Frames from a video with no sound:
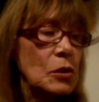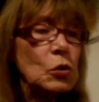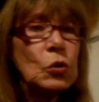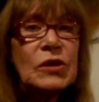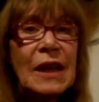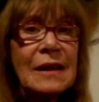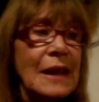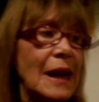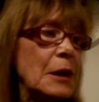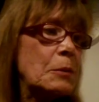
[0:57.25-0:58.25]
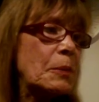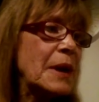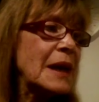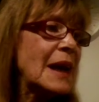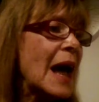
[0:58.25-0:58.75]
Sustenta la
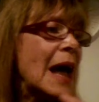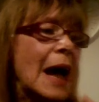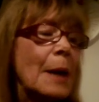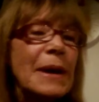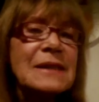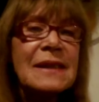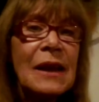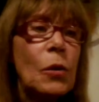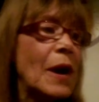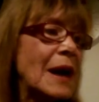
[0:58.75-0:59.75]
espera, apacigua